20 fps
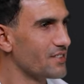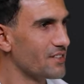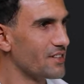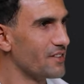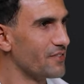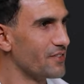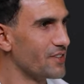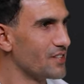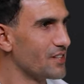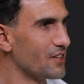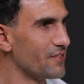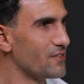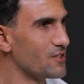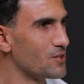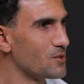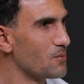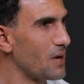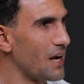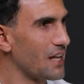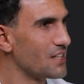في
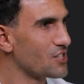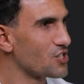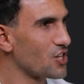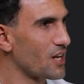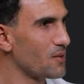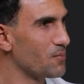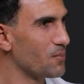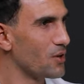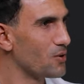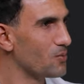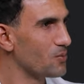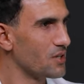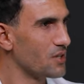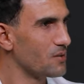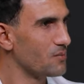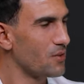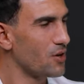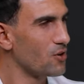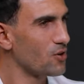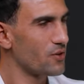التلفزيون ما حدش خد باله من
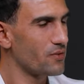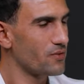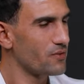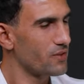الموقف